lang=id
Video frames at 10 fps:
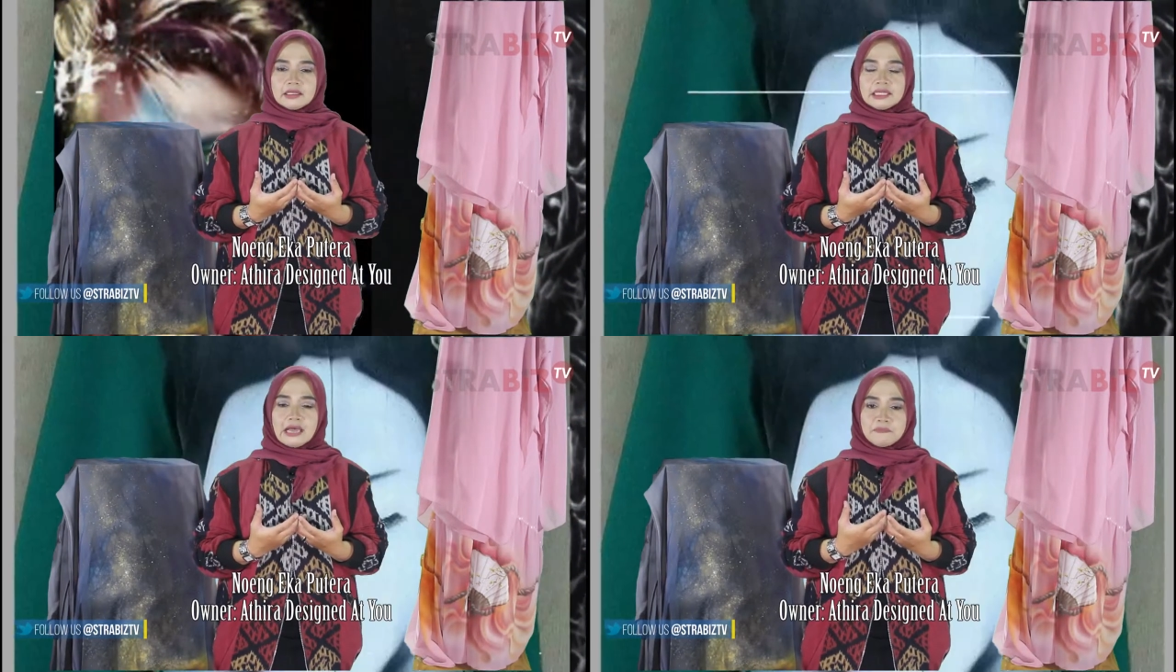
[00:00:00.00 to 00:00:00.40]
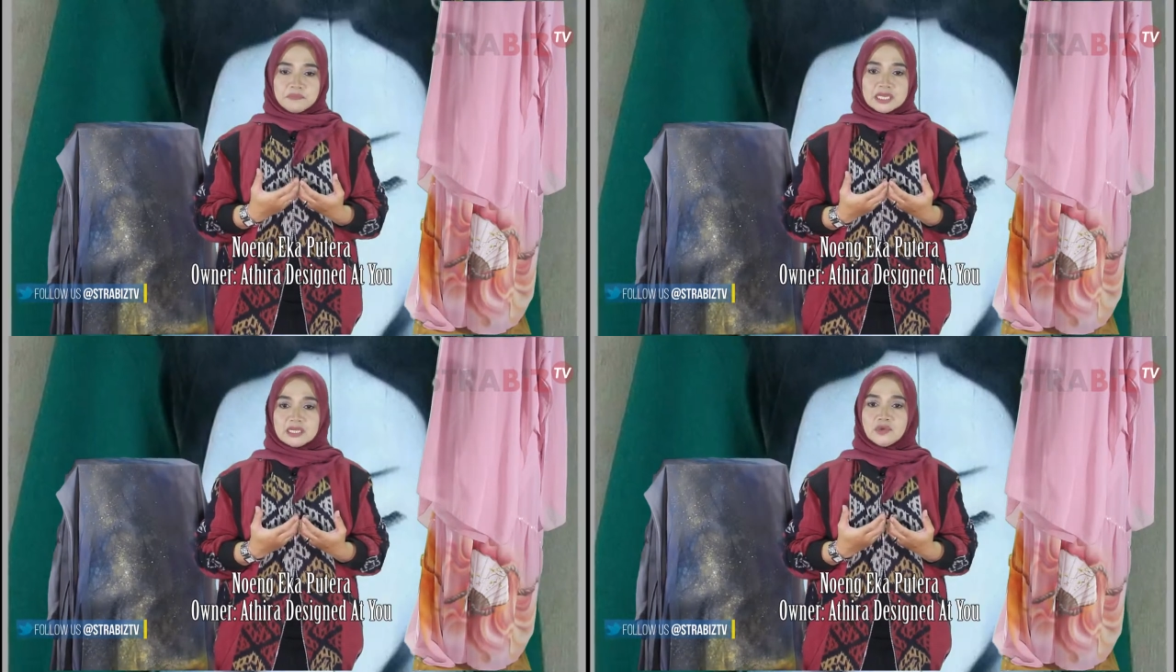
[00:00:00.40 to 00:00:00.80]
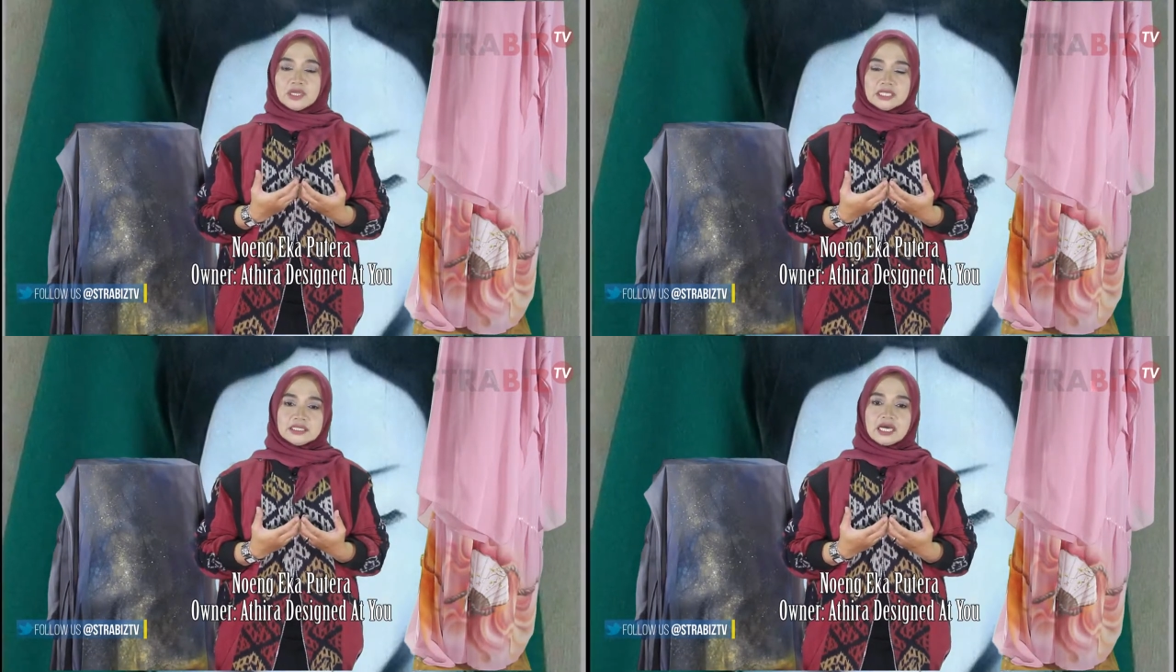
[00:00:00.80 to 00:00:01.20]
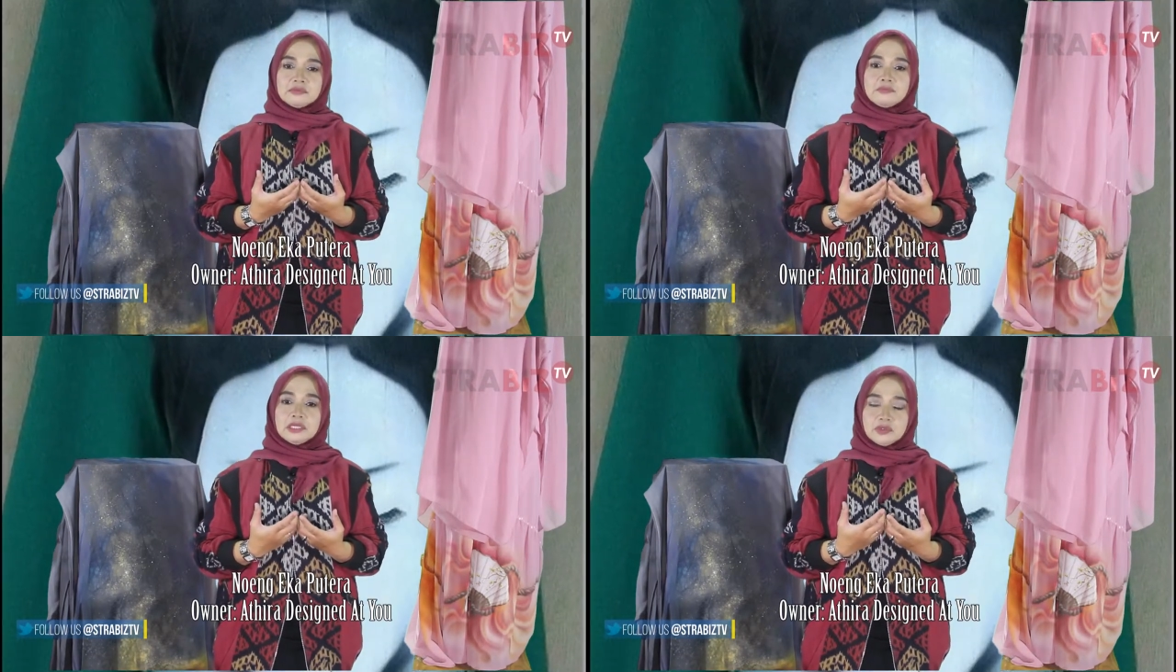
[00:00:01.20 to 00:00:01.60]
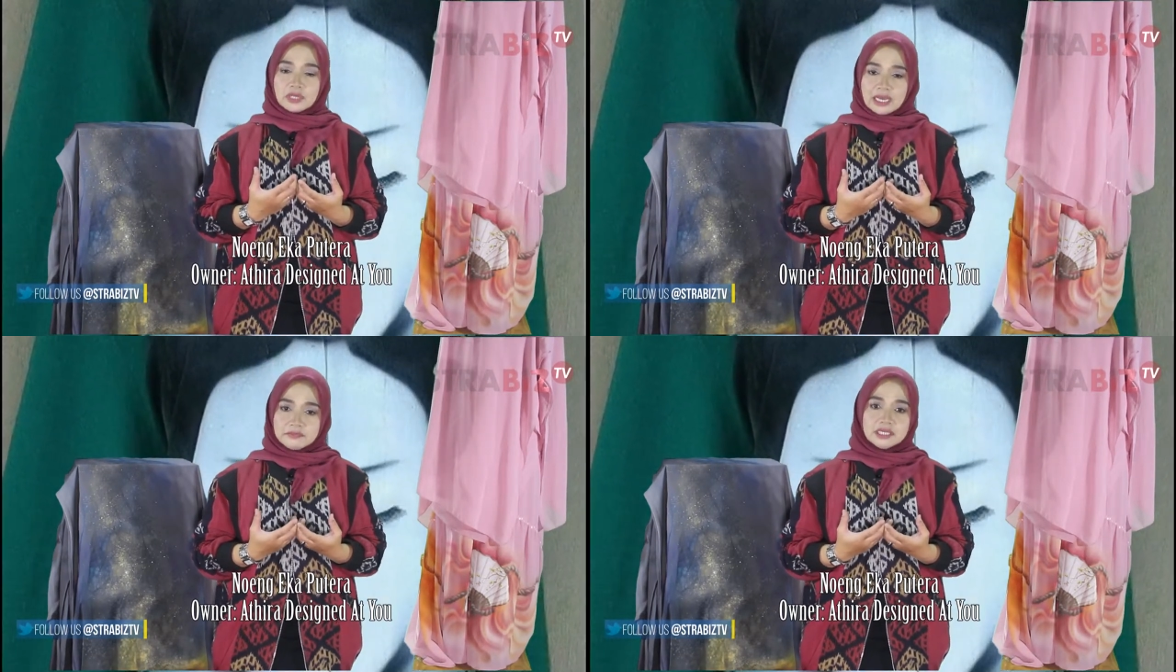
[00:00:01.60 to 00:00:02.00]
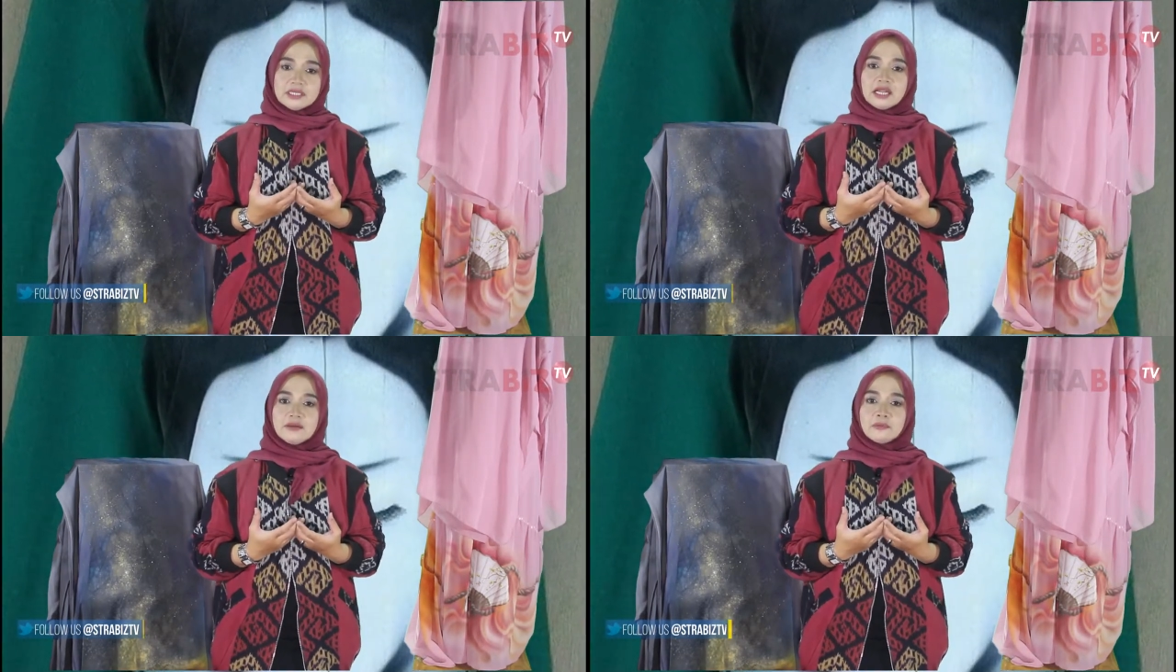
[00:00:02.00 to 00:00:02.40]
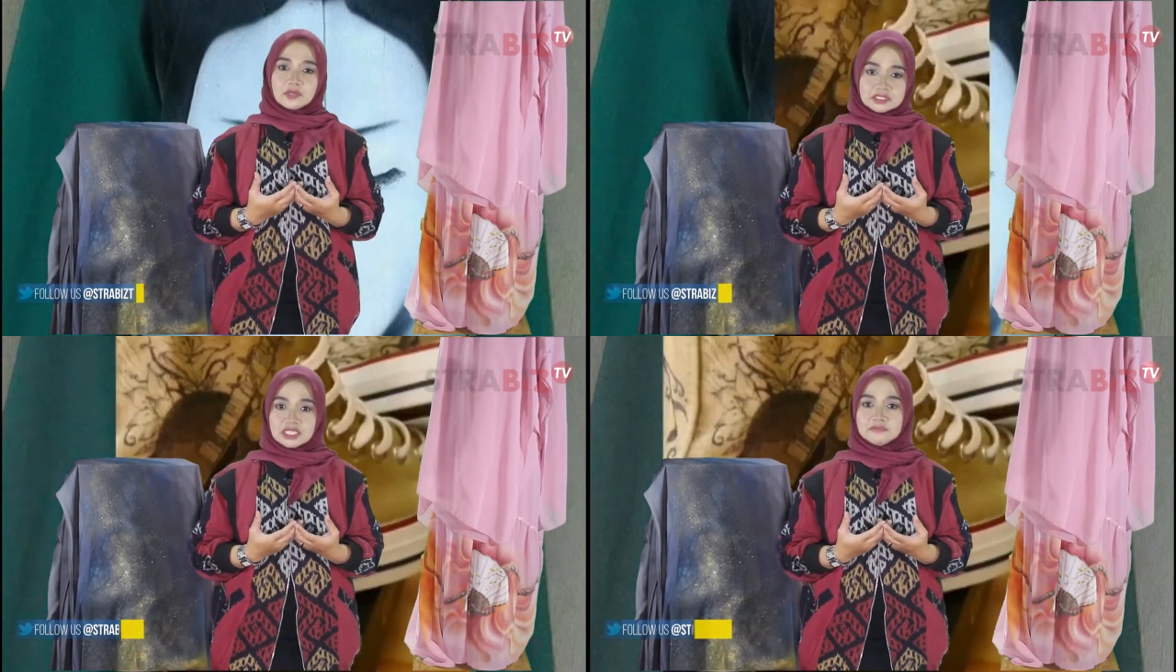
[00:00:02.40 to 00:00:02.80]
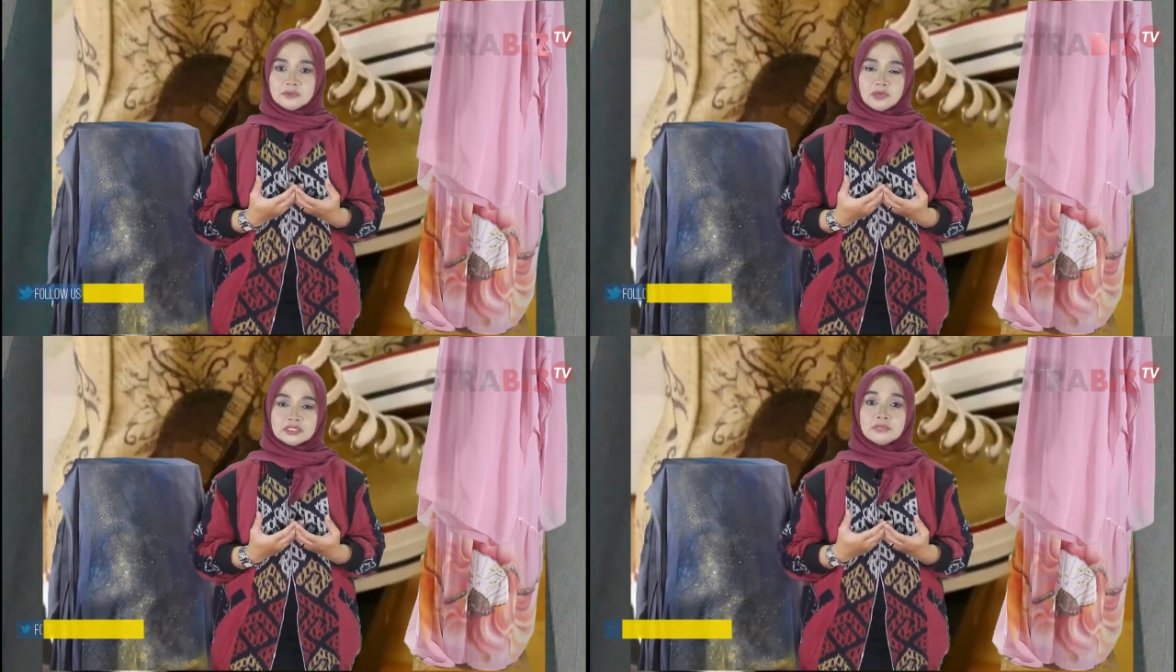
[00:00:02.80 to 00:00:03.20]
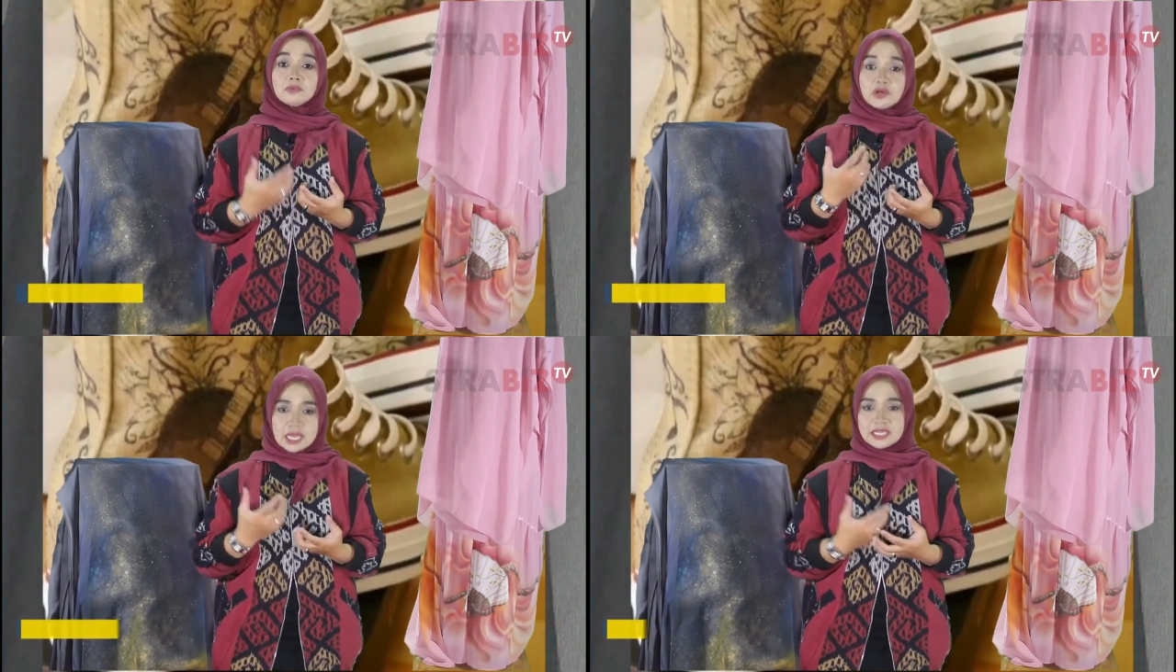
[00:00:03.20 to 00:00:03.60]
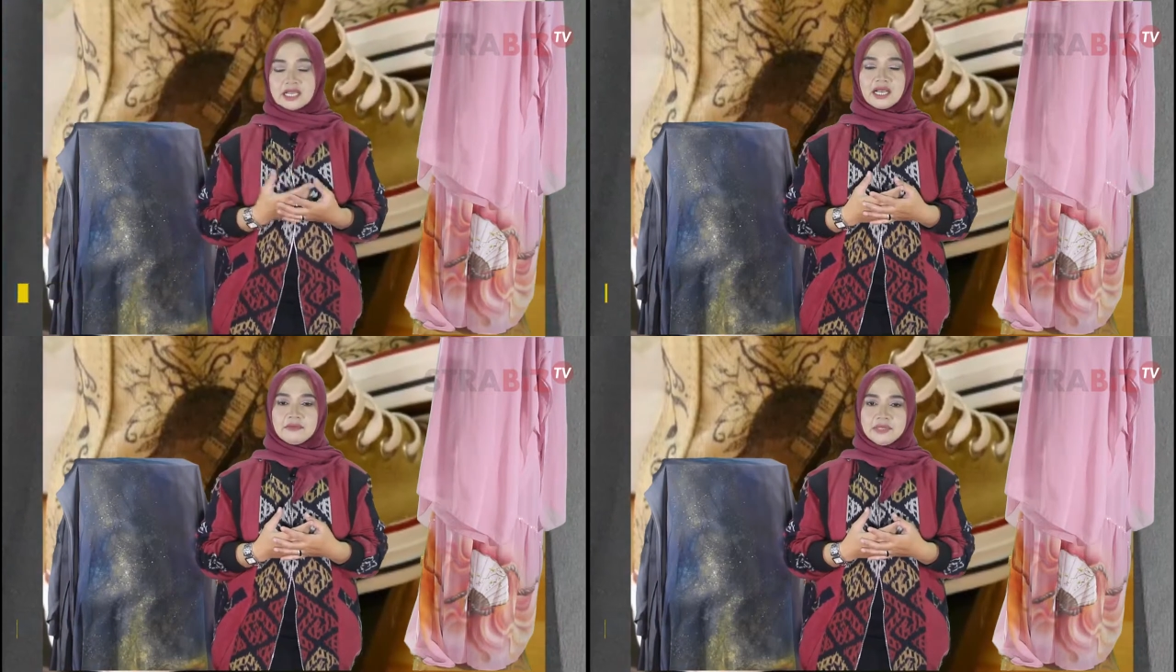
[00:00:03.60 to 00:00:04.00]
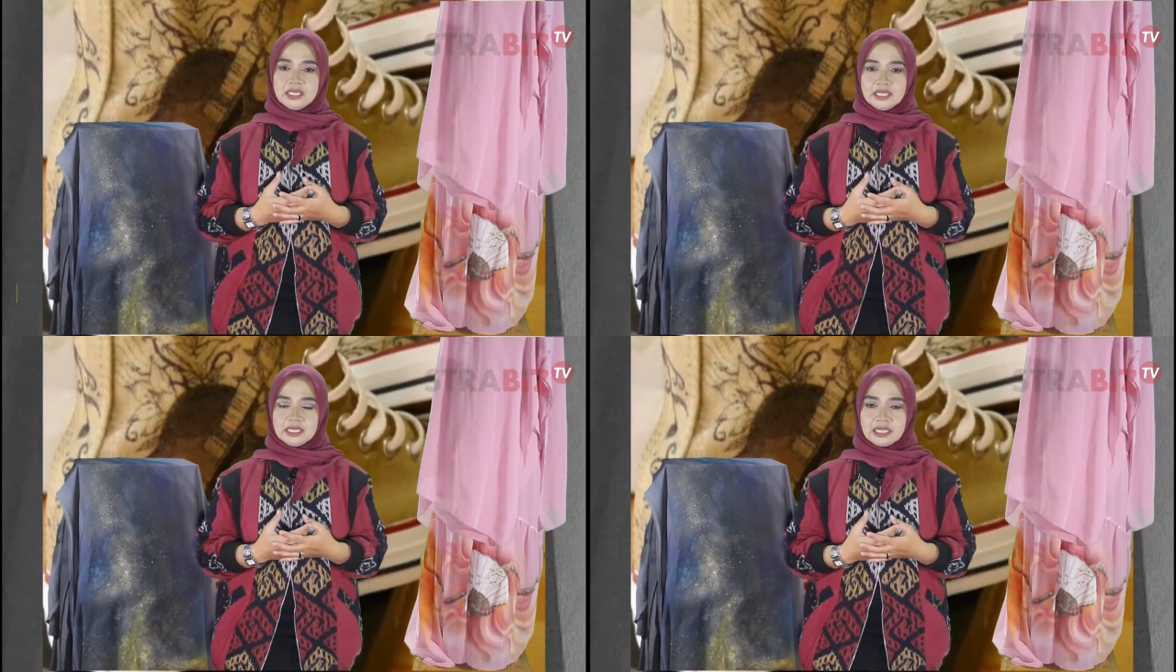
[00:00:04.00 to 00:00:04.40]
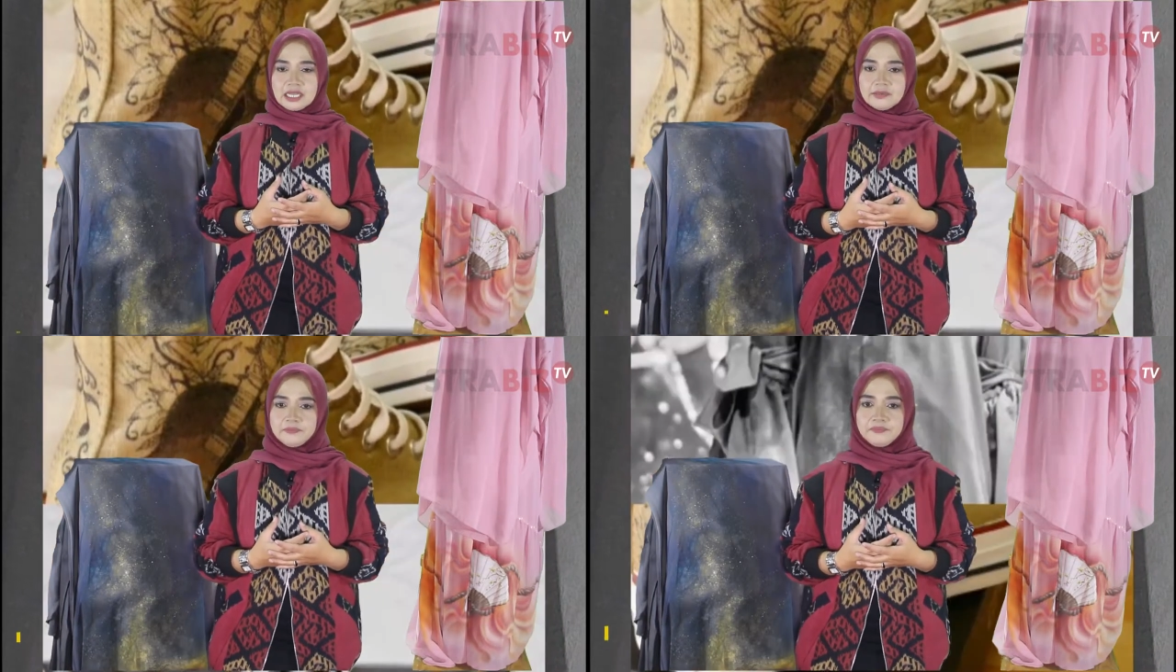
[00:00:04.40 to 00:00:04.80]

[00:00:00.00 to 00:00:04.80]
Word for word: tapi keduanya sangat membantu kami dalam proses pembuatan produk yang kami inginkan.